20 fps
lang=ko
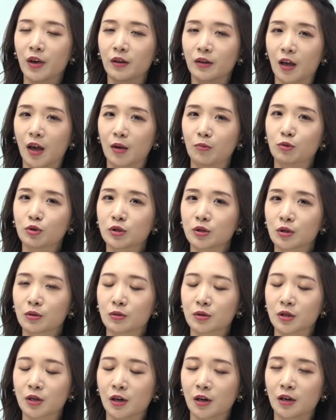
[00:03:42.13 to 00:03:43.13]
대문자로
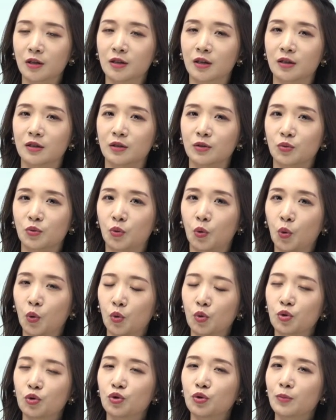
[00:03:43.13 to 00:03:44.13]
시작하는 애들은
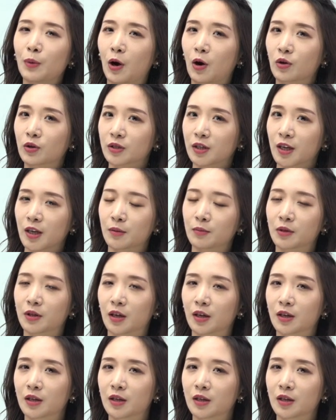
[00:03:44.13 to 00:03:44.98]
고유명사입니다.